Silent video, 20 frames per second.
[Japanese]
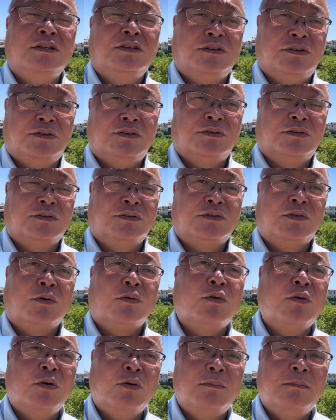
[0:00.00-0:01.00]
いうそ
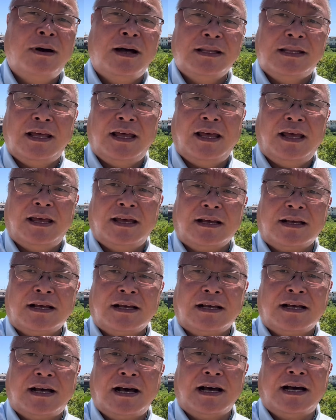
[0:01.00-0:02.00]
こまで
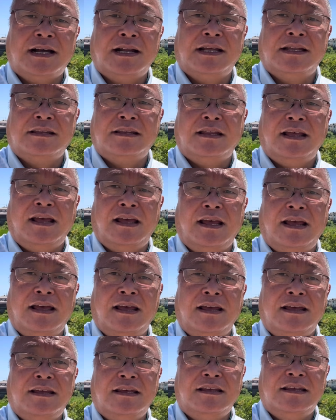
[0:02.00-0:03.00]
書かれ
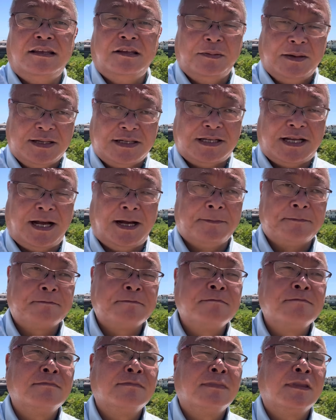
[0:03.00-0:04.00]
ていました
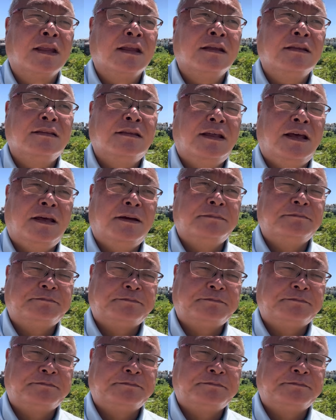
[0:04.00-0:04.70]
で